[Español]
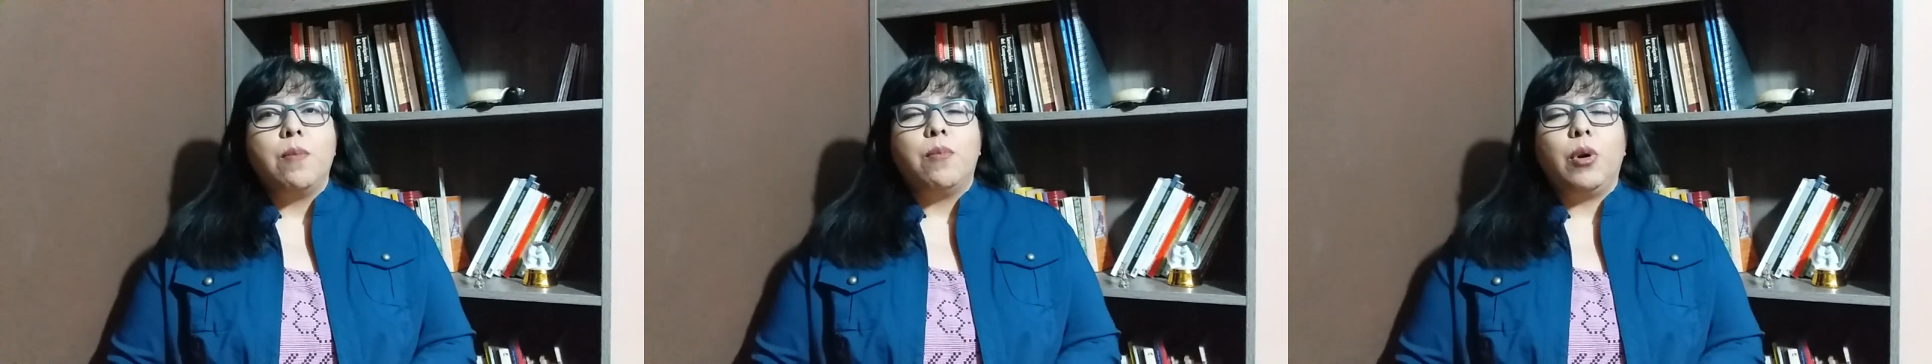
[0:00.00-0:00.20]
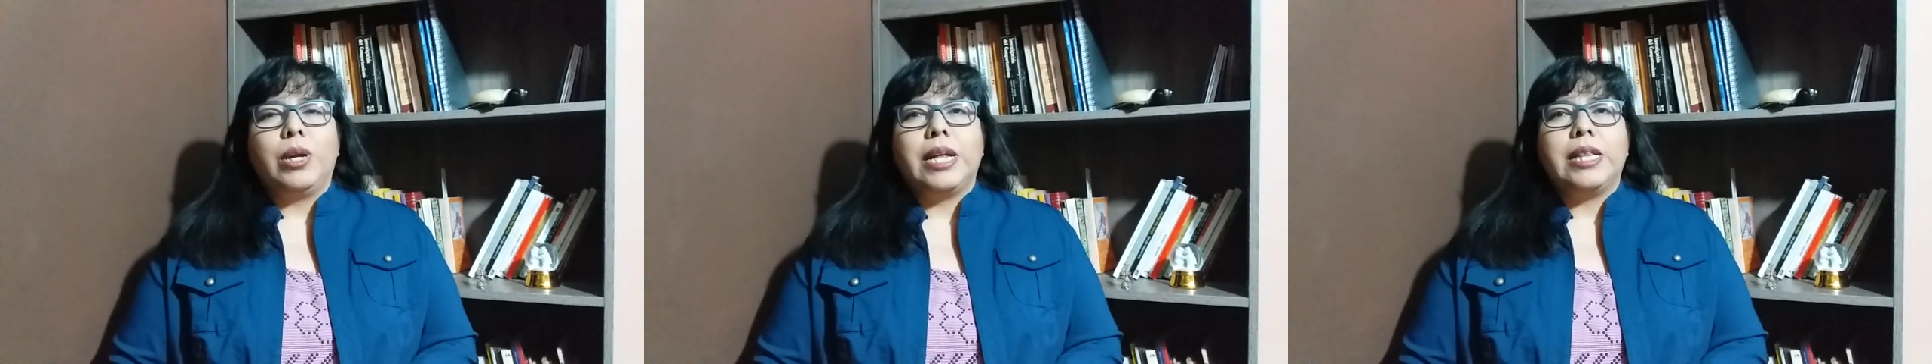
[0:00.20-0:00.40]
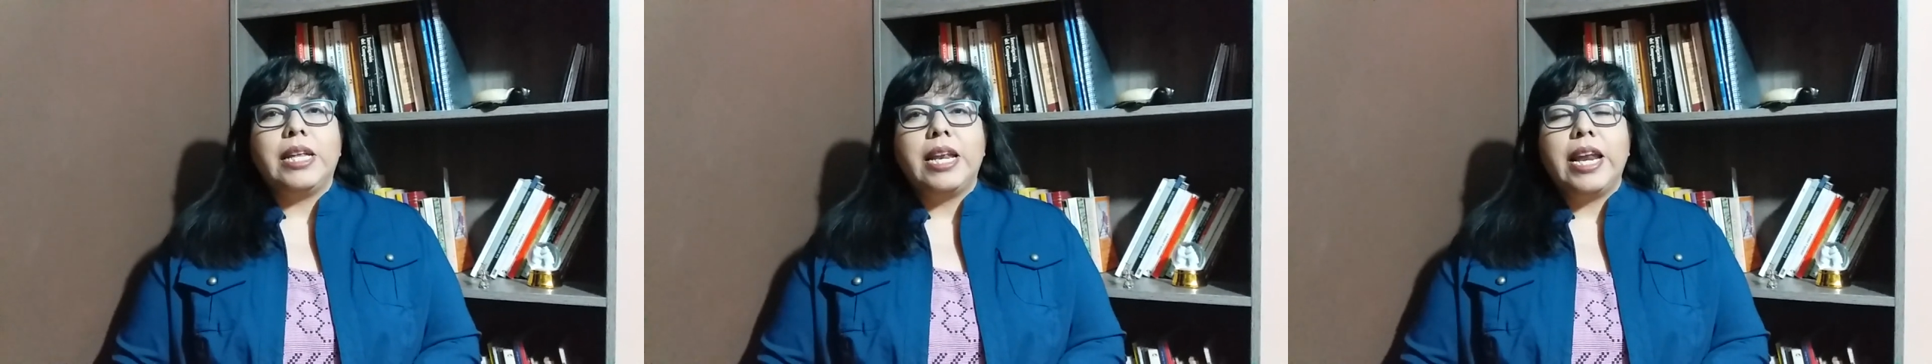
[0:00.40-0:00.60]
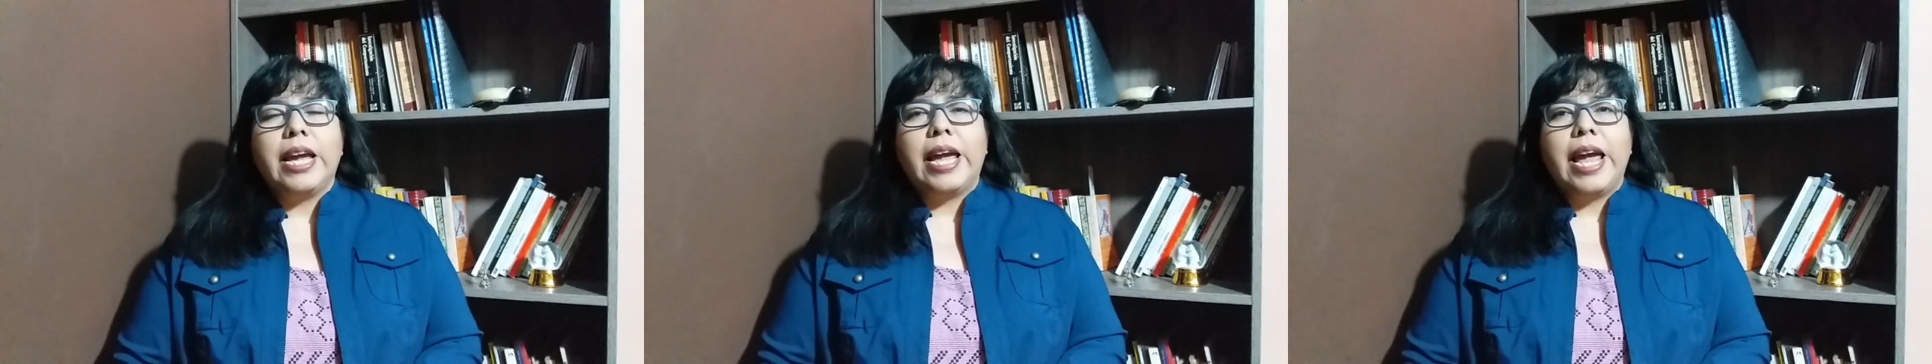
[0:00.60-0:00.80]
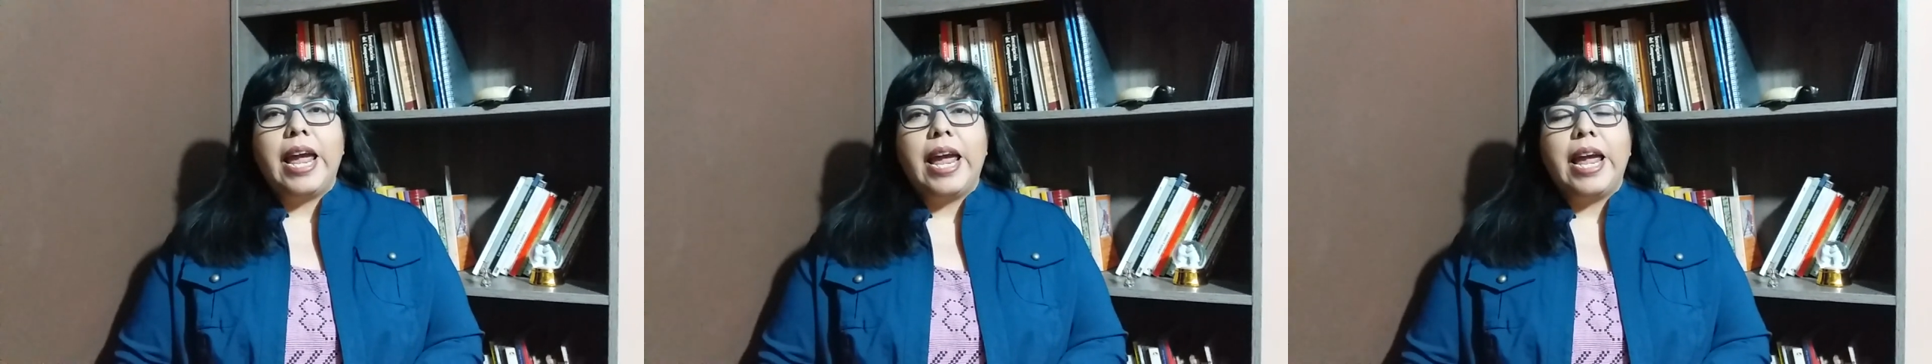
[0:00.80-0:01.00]
porque tiene
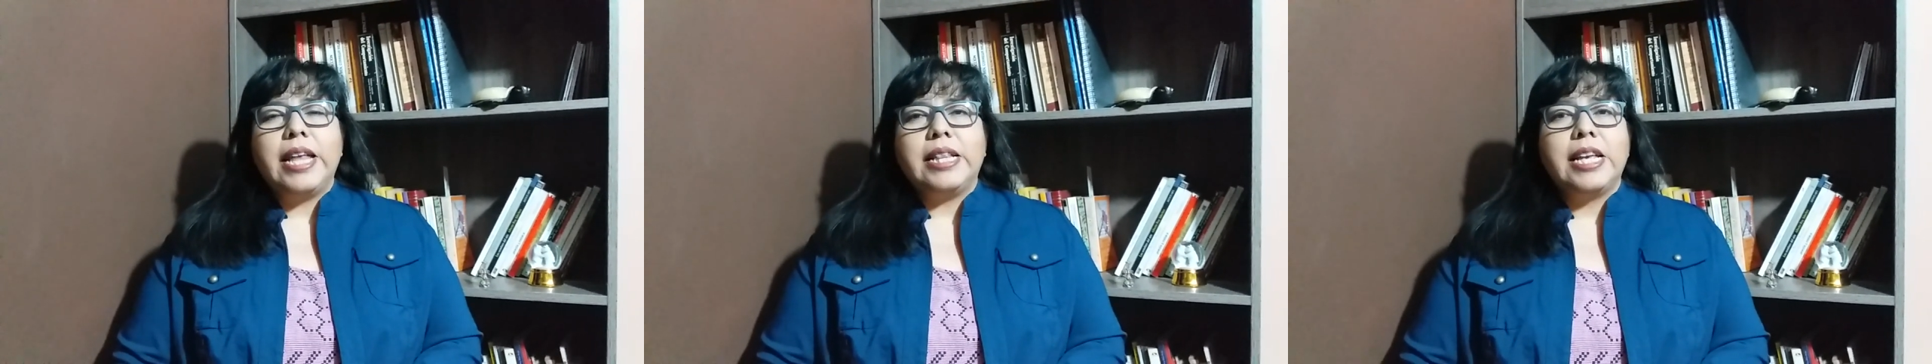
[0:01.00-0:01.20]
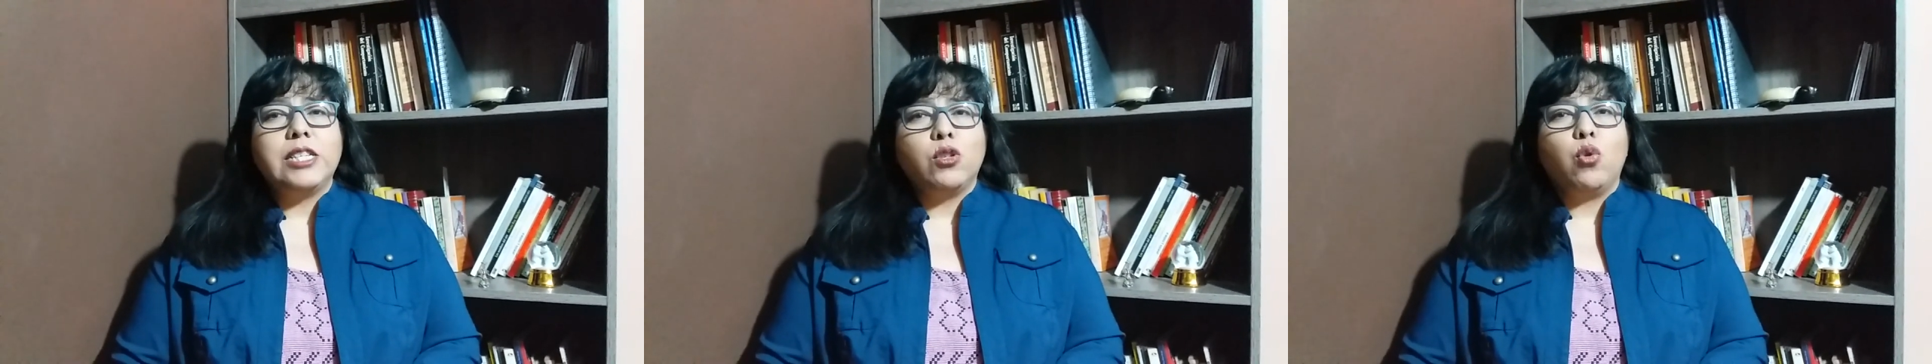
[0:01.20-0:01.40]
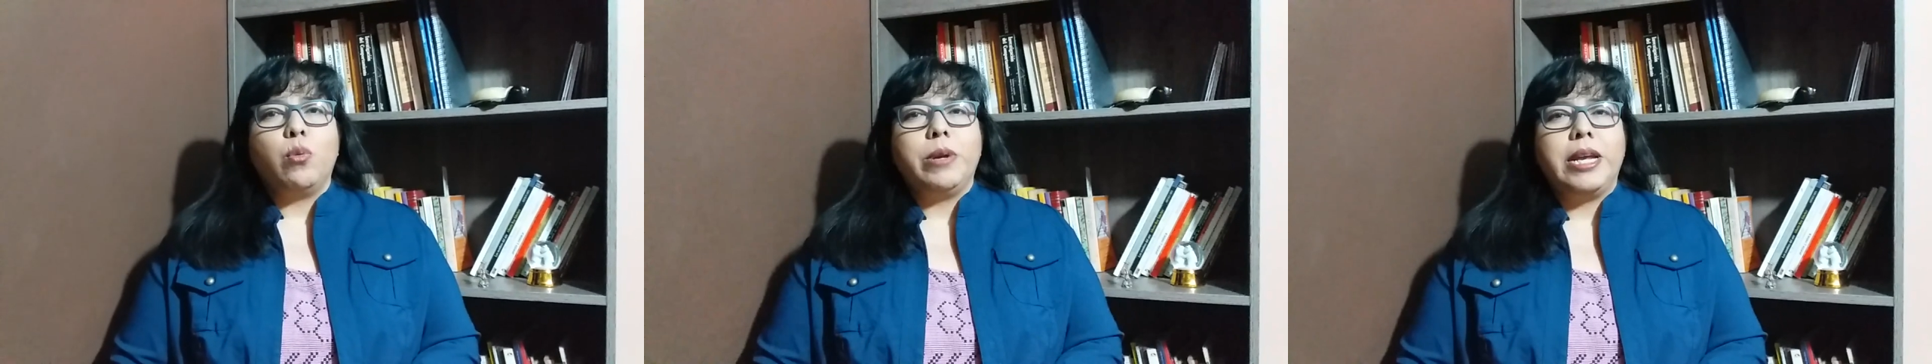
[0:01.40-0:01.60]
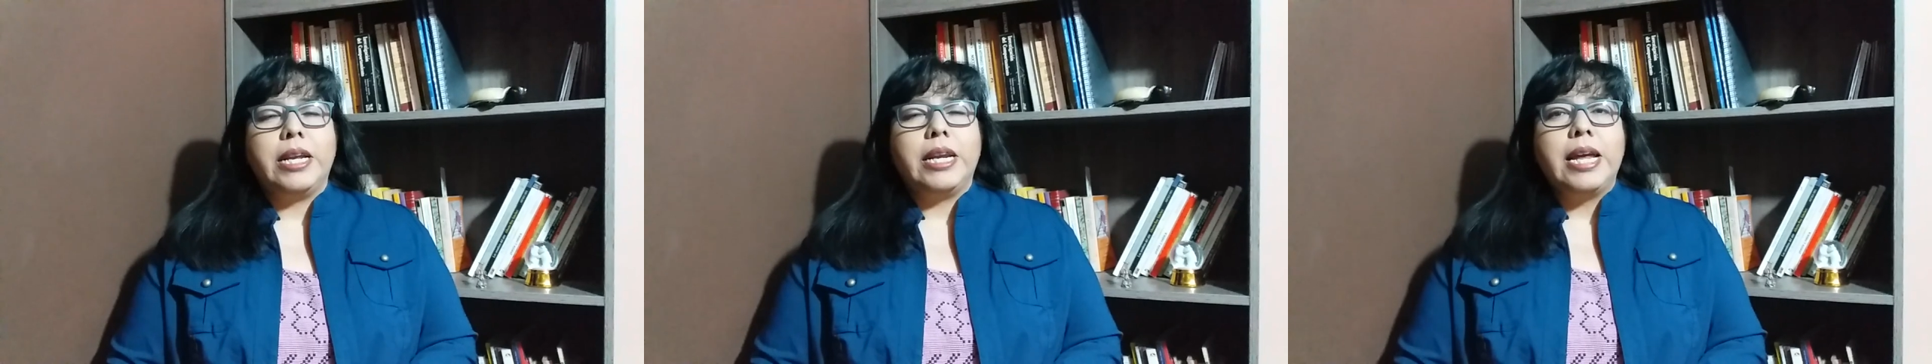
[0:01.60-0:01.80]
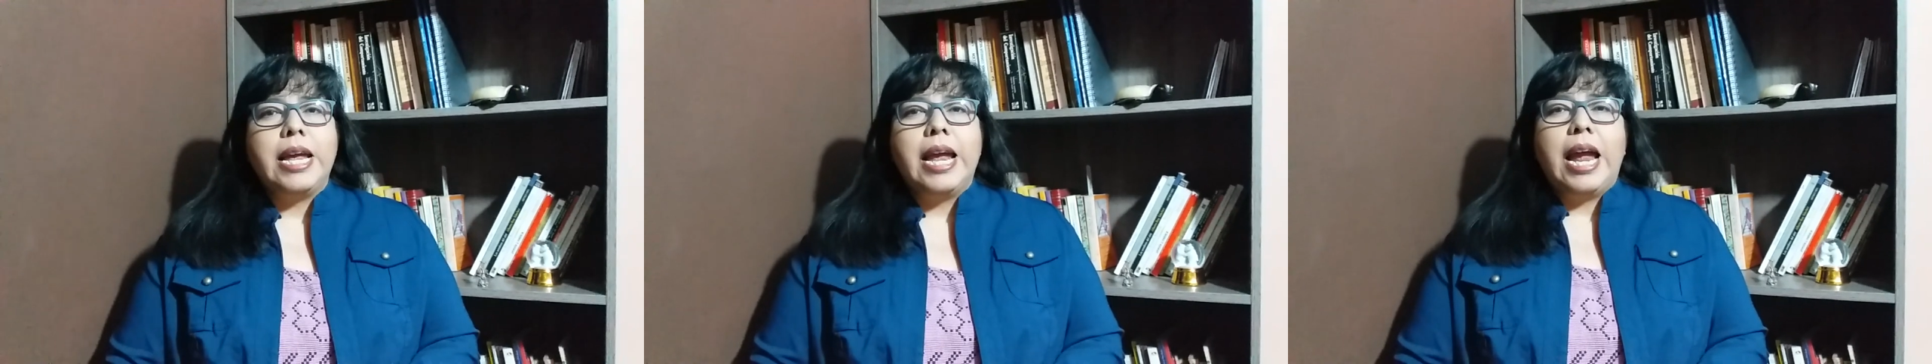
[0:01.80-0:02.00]
que
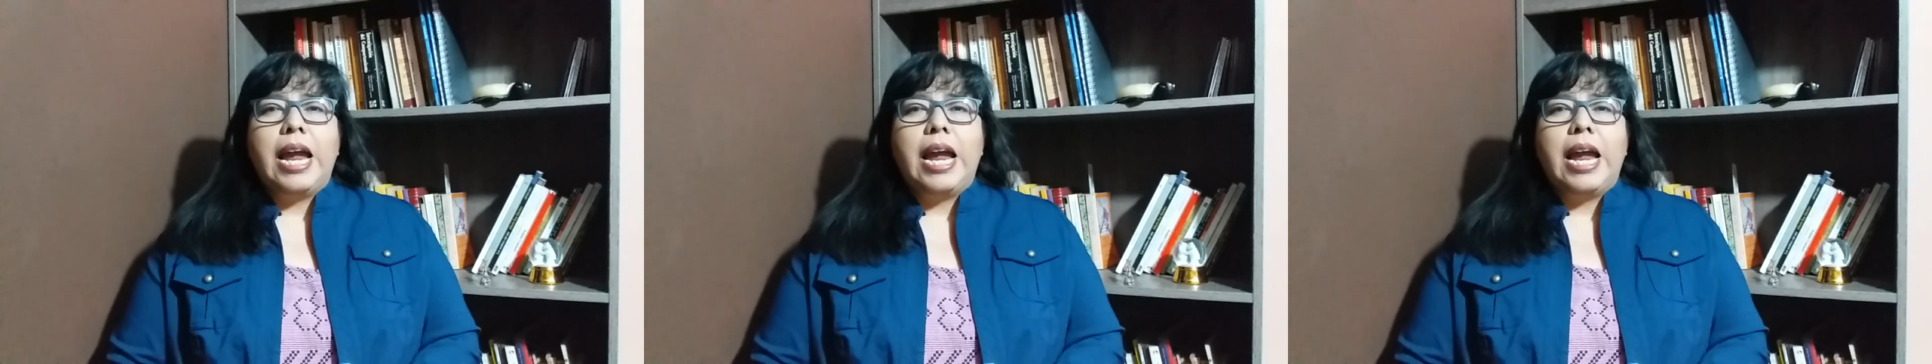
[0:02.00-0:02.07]
descubrir